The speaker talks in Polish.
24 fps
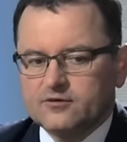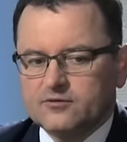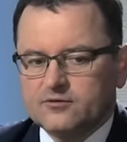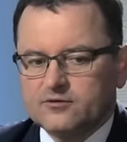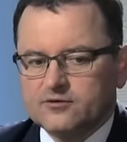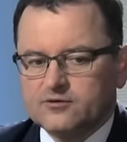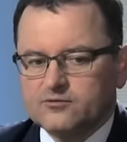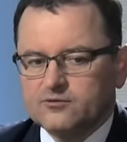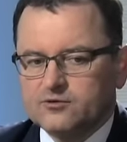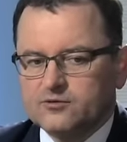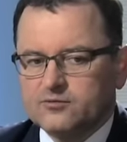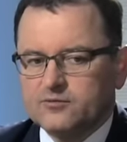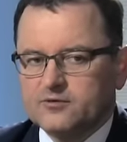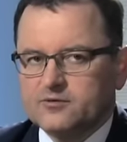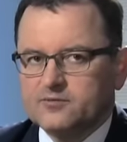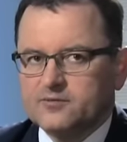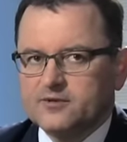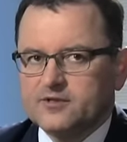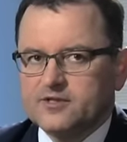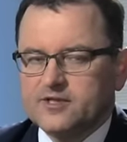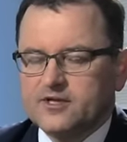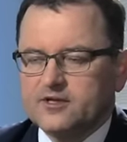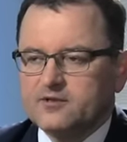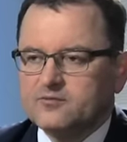e, służbom
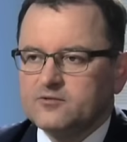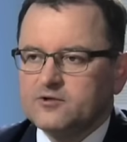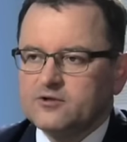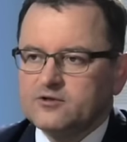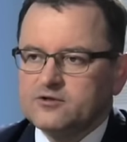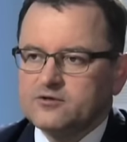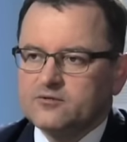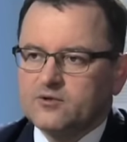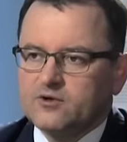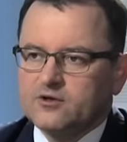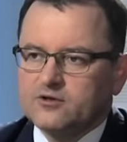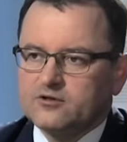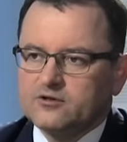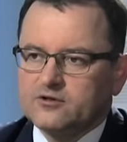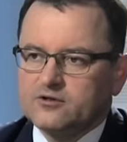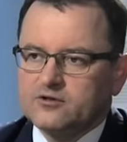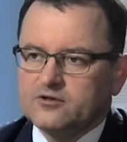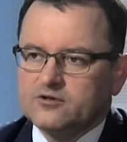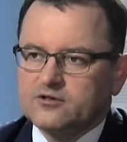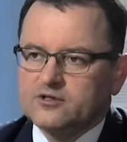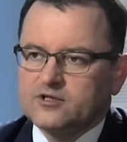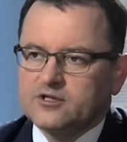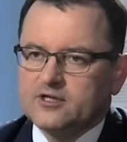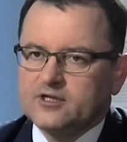specjalnym chodziło o
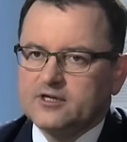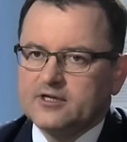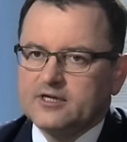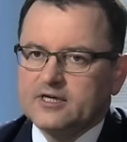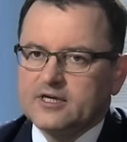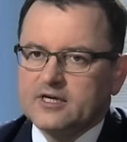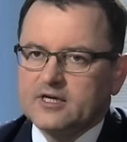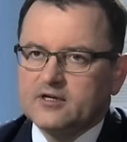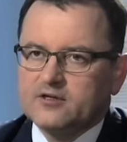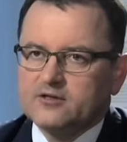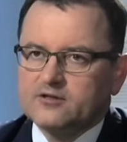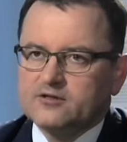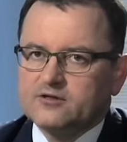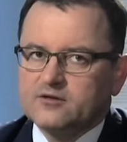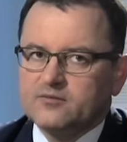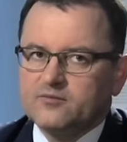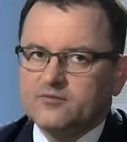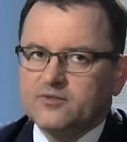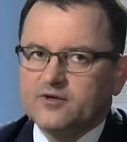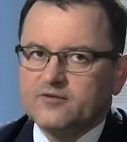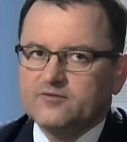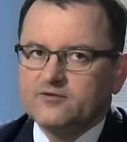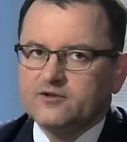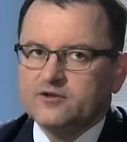to, że są
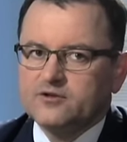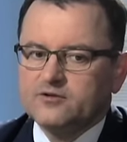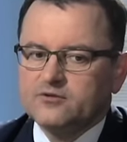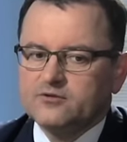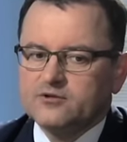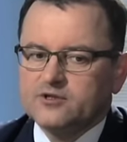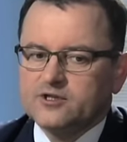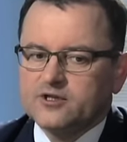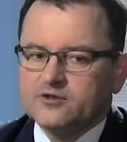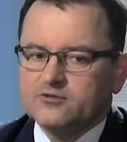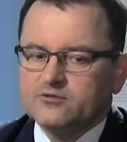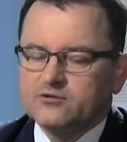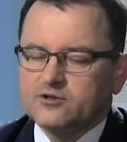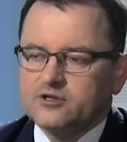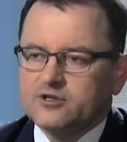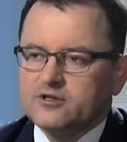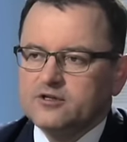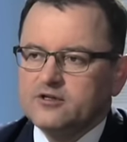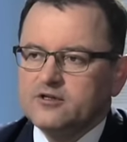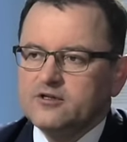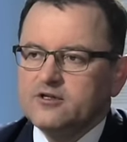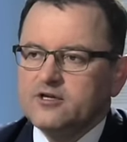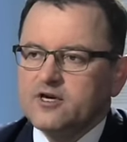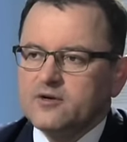pewni ludzie, którzy
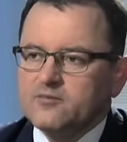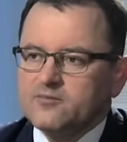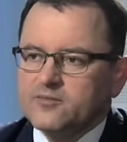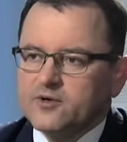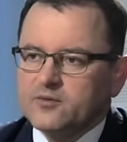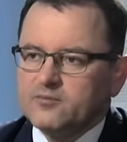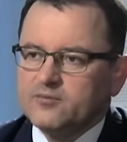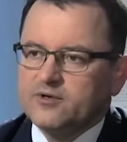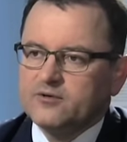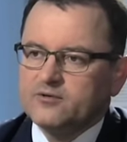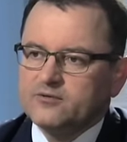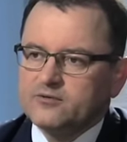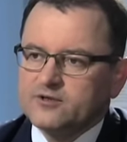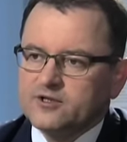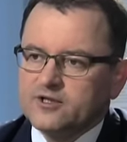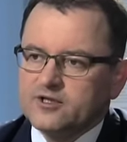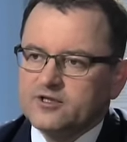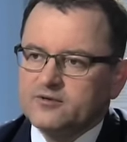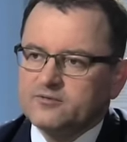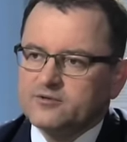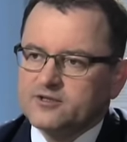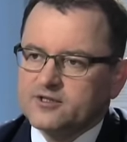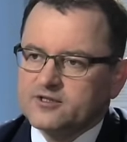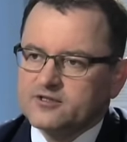nie
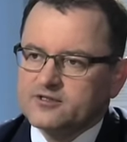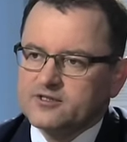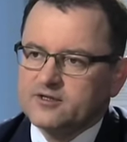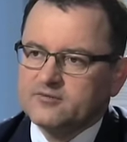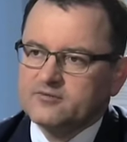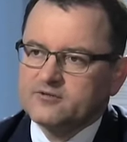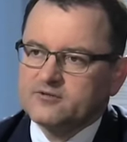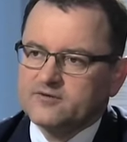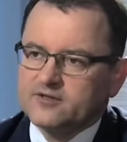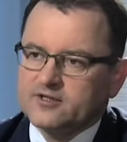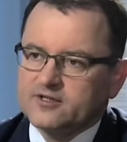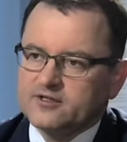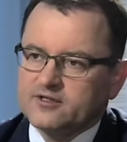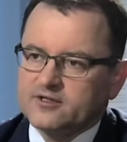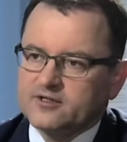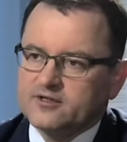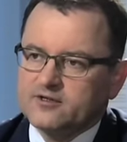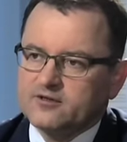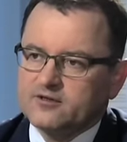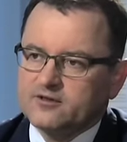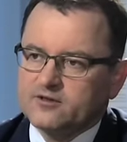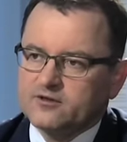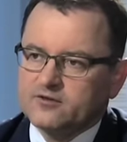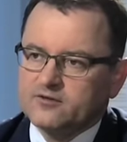popełnili przestępstwa na
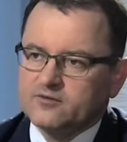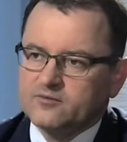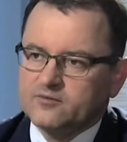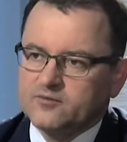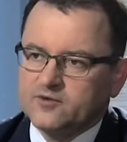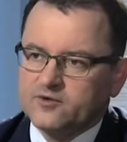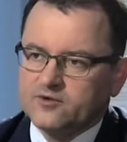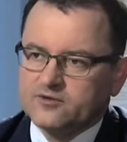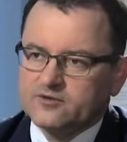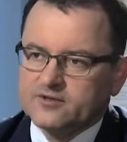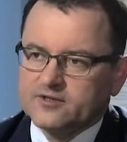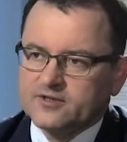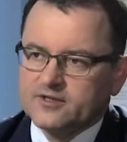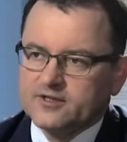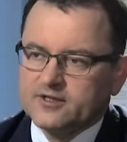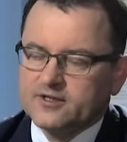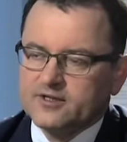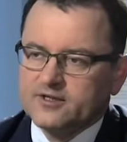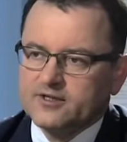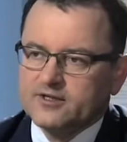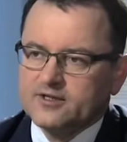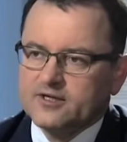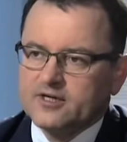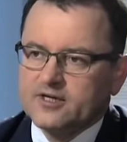terytorium
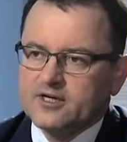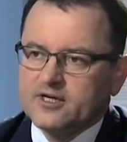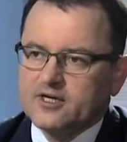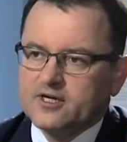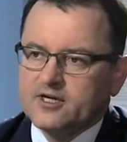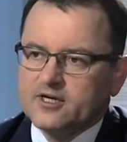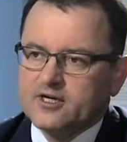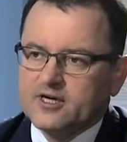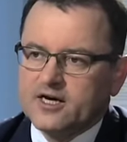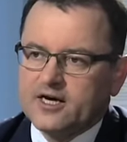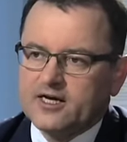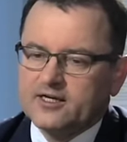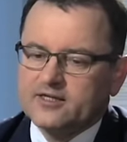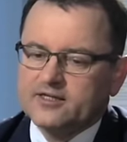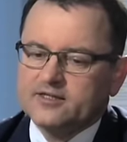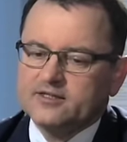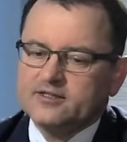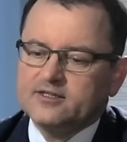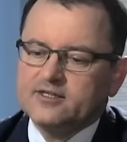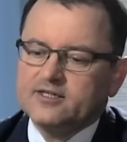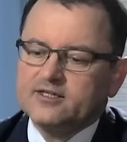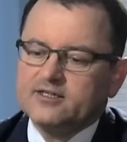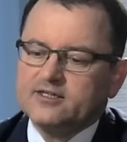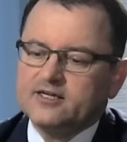Polski, ale
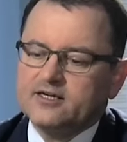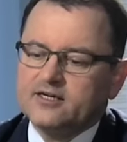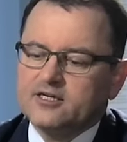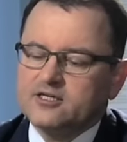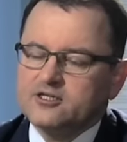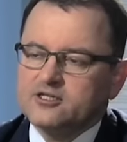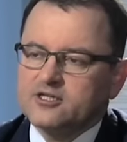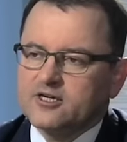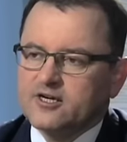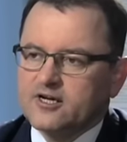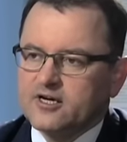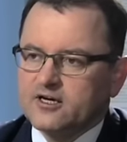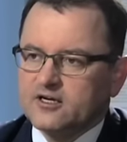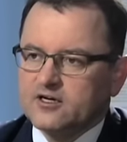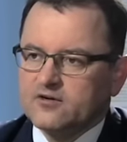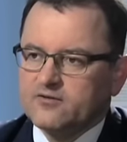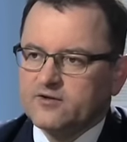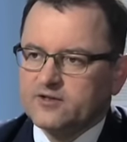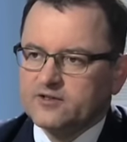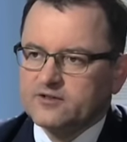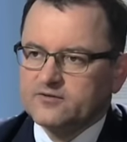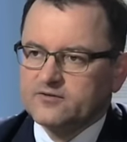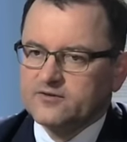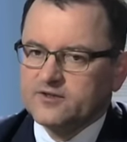nie należy
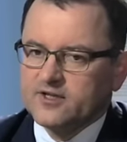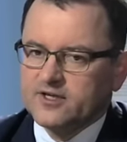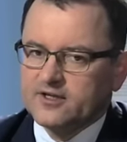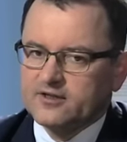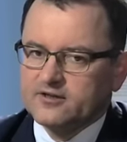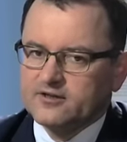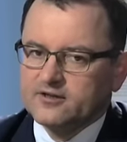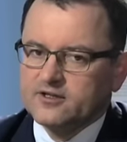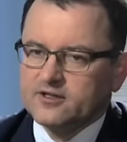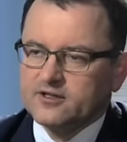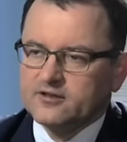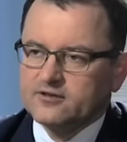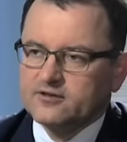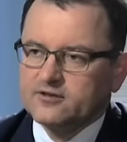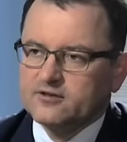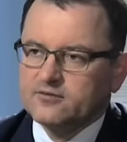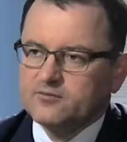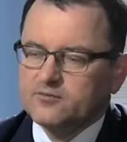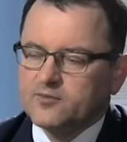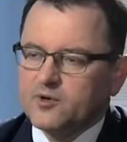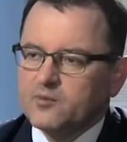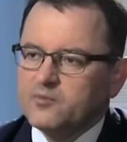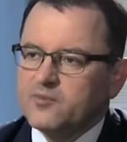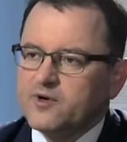reagować wtedy, kiedy
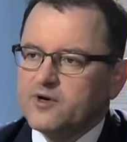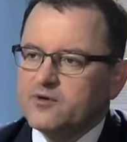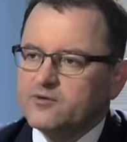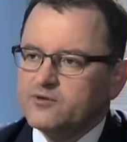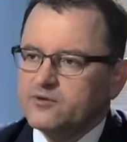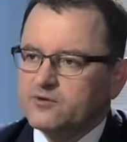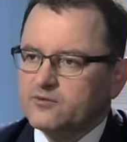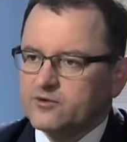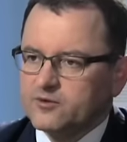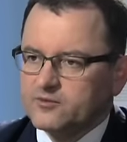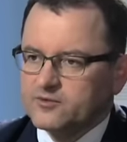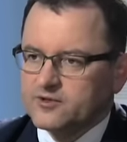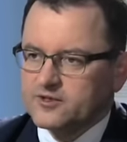popełnią to